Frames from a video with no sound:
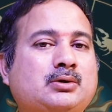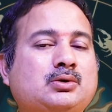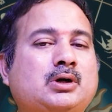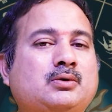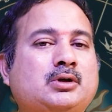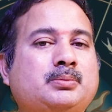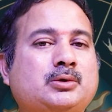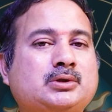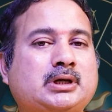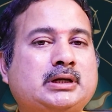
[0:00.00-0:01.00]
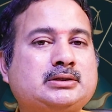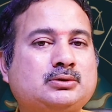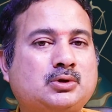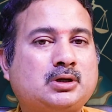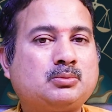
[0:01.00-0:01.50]
ఎక్కువగా ఉన్నప్పుడు దాని
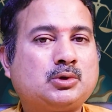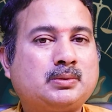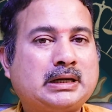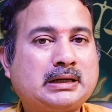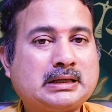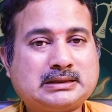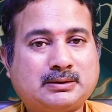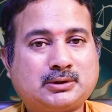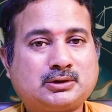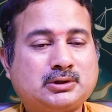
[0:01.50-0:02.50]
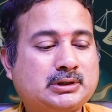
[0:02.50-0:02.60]
నుంచి దూరం పోవాలంటే అసలు ఎవరితో